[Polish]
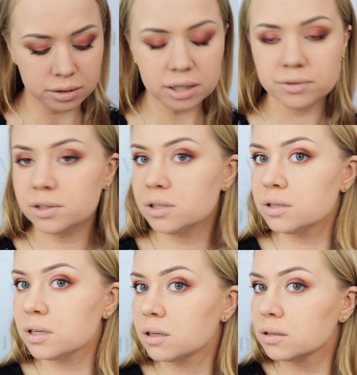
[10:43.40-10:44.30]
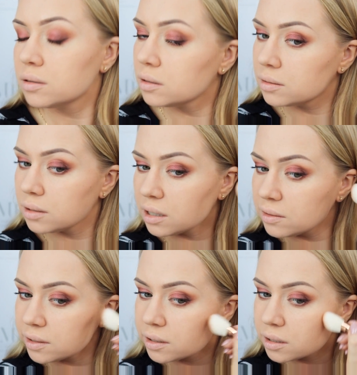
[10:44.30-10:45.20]
No jak widzicie,
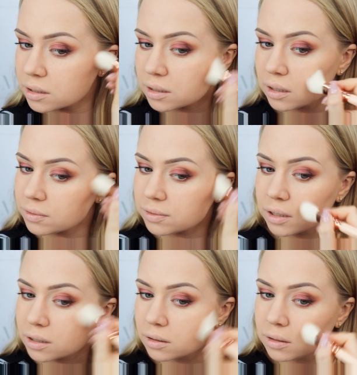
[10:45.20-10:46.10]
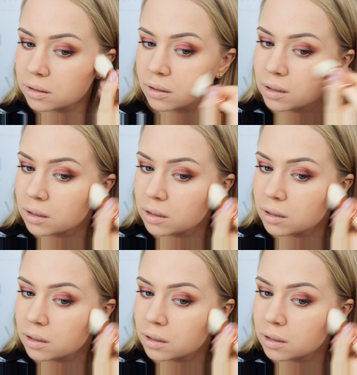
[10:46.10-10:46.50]
nawet jest efekt.